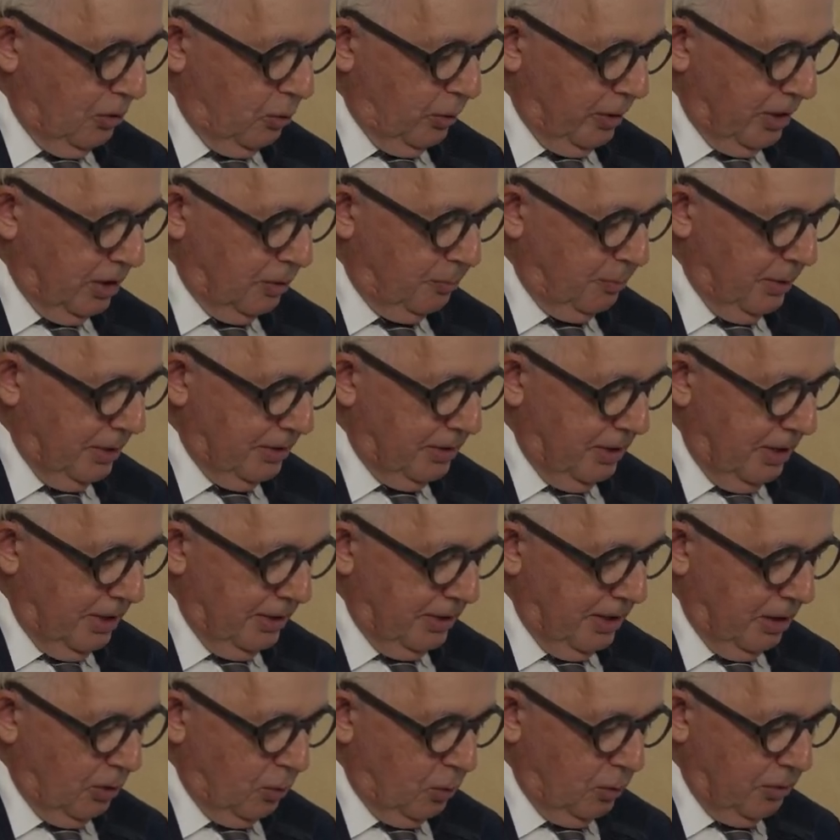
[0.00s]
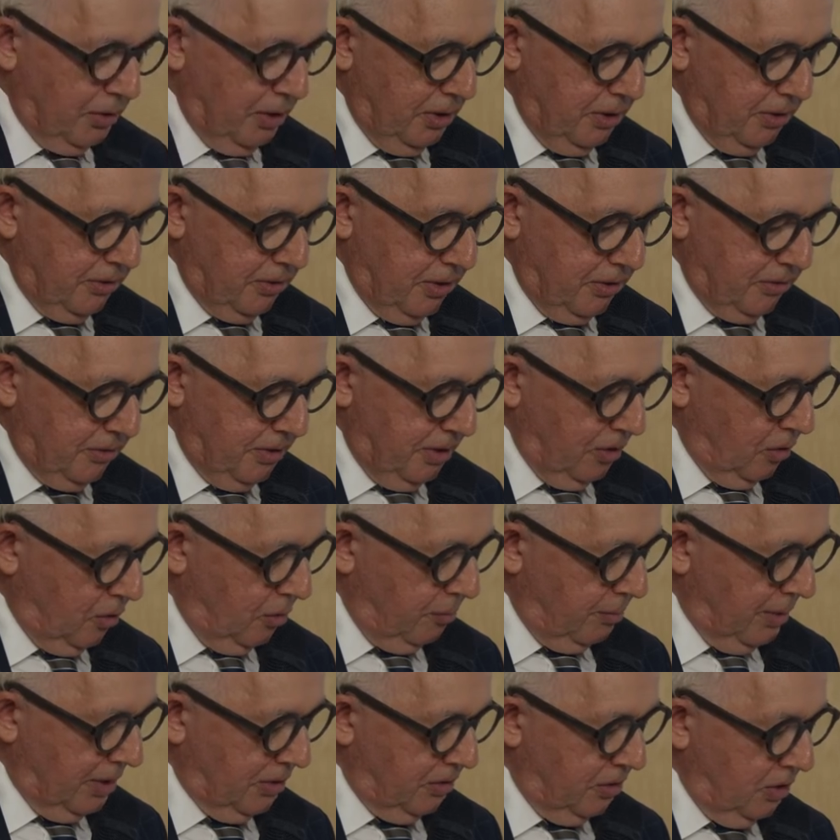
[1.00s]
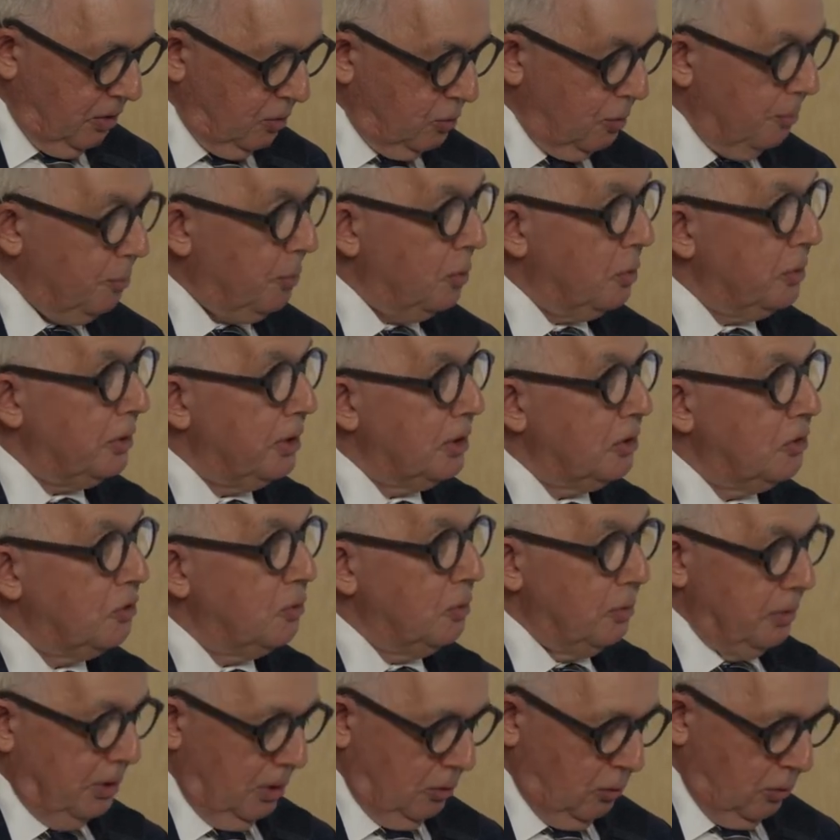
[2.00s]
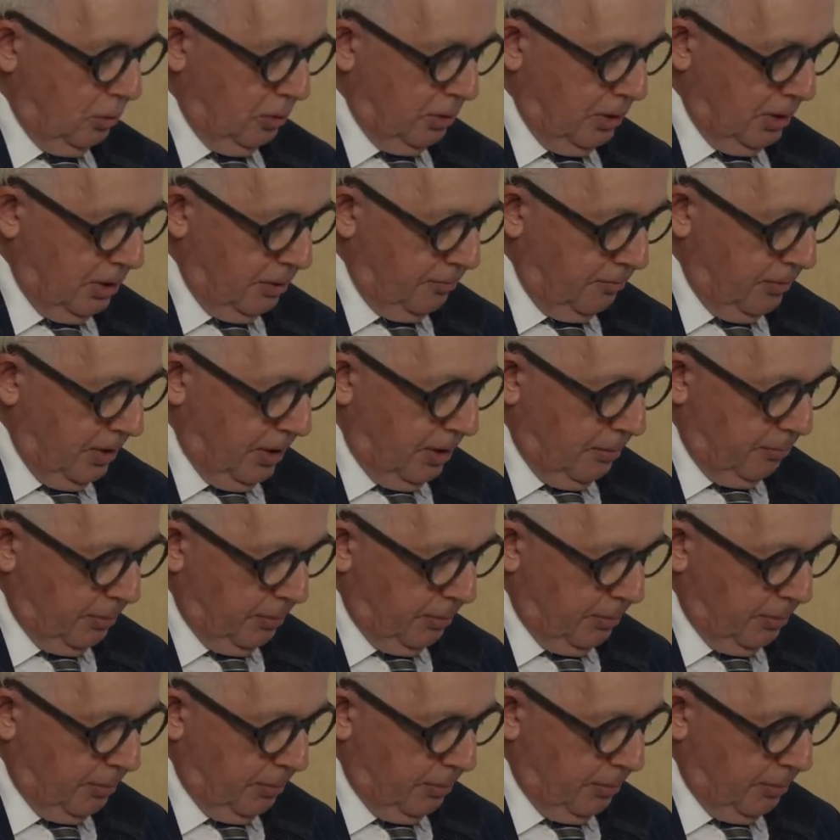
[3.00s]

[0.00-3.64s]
et de respecter les garanties nécessaires en matière de protection des données